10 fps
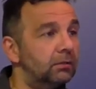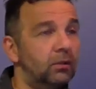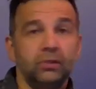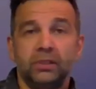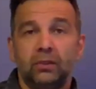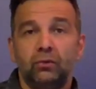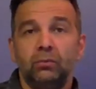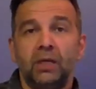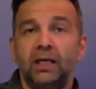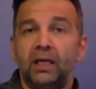O yüzden tüm
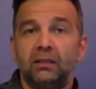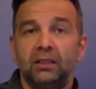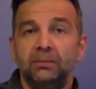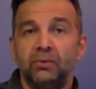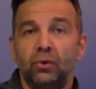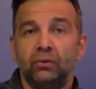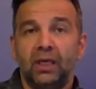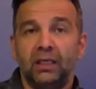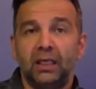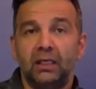kaynaklarımız
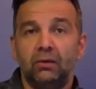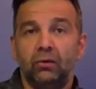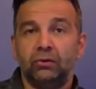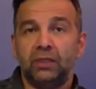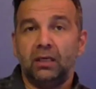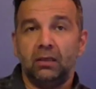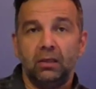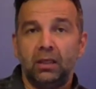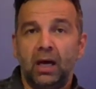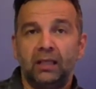ondan geliyor. Oradan
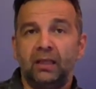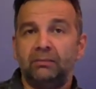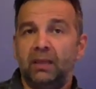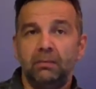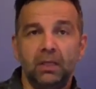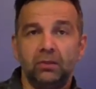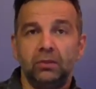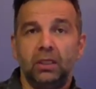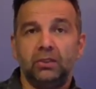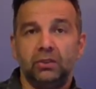Adem'den
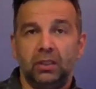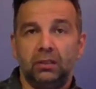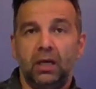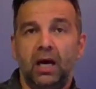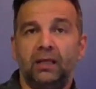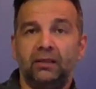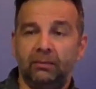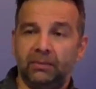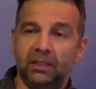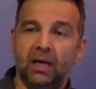başlayan şey.
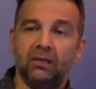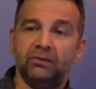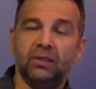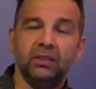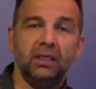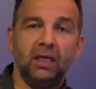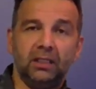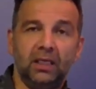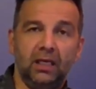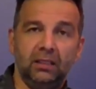Adem'den
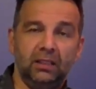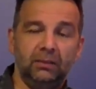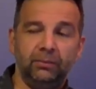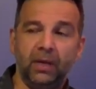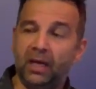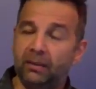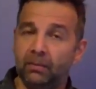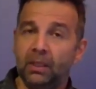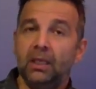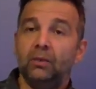aktarılarak geldi. İbrahim
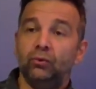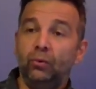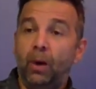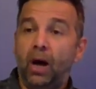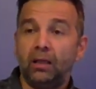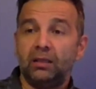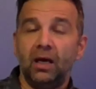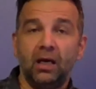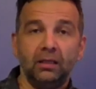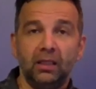tüm halka
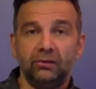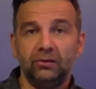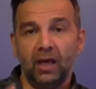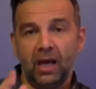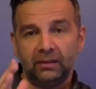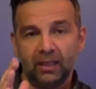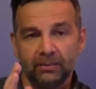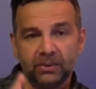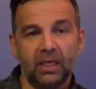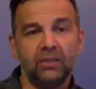anlattı.
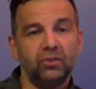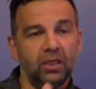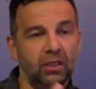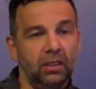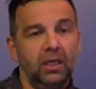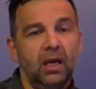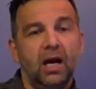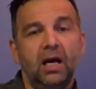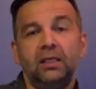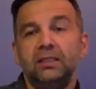Adem sadece
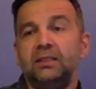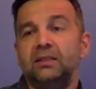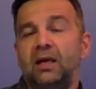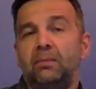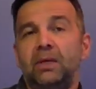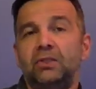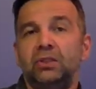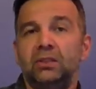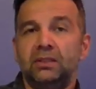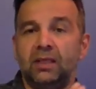ailesinden
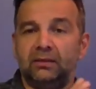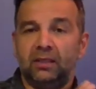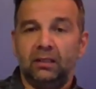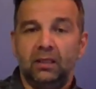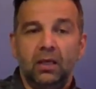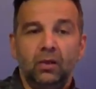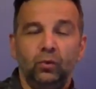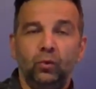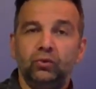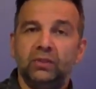başladı zaten.
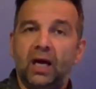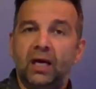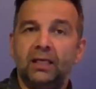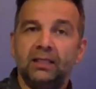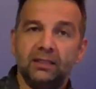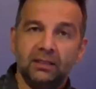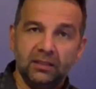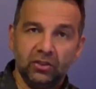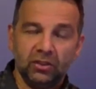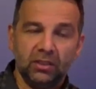Nuh da ailesinin
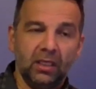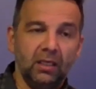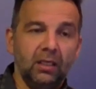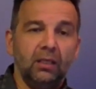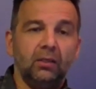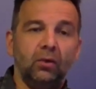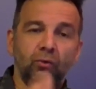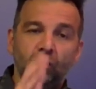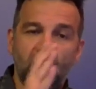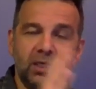içinde.
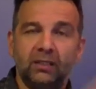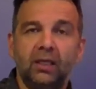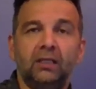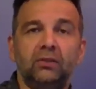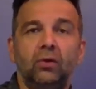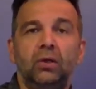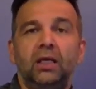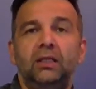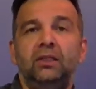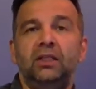Nuh'a kadar da
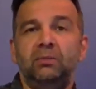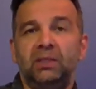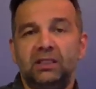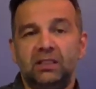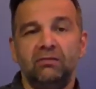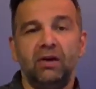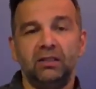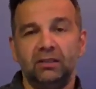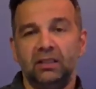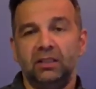öyleydi. 20 nesil
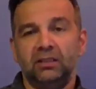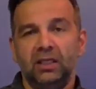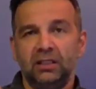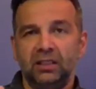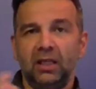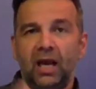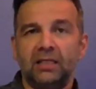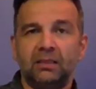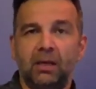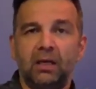vardı aralarında. Arada da her
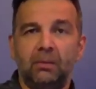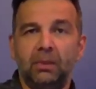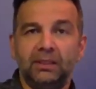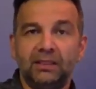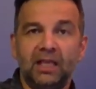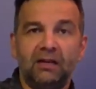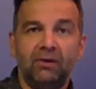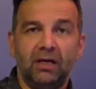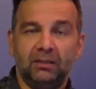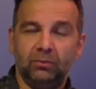zaman kabalistler
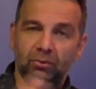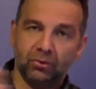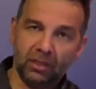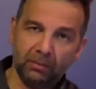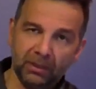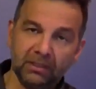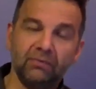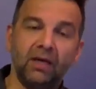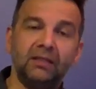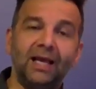vardı. Bir sürü kabalist
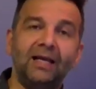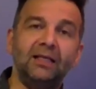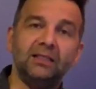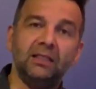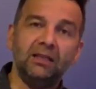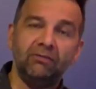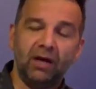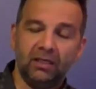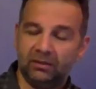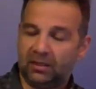vardı. Her nesilde
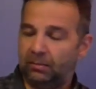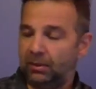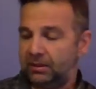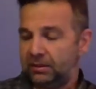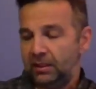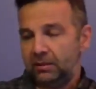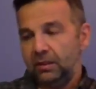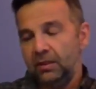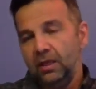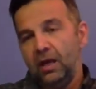vardı kabalistler.
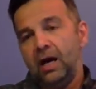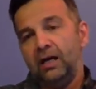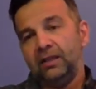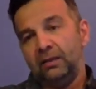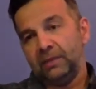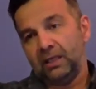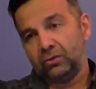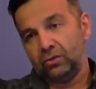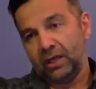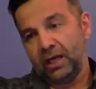Adem'den
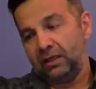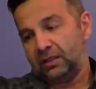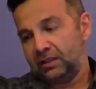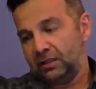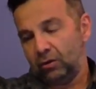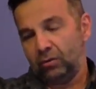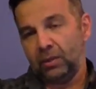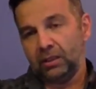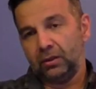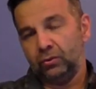sonra her nesilde
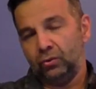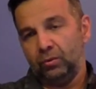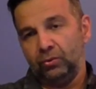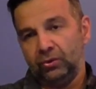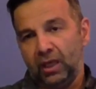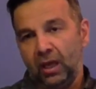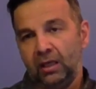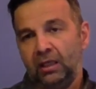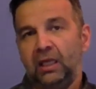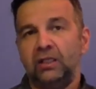olmak durumunda
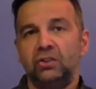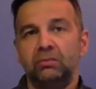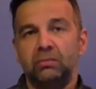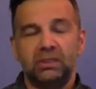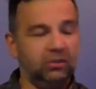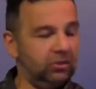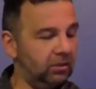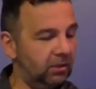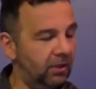gelişimimiz için.